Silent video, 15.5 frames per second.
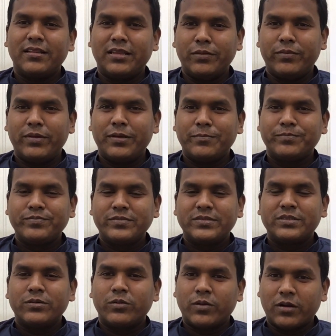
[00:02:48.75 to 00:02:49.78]
দিবে
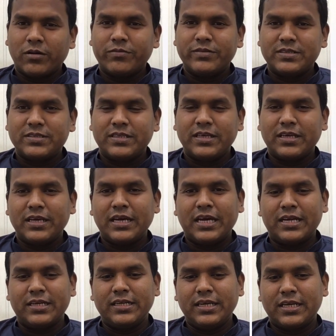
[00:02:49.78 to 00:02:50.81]
ওনার অফিস থেকে
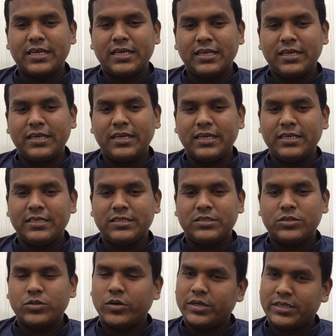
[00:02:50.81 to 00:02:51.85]
আর এখানে এই
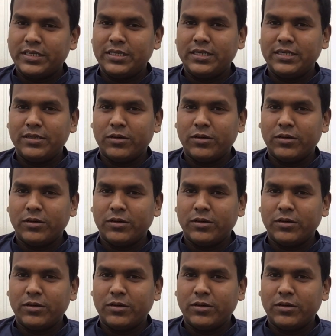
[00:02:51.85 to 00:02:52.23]
ছয়টি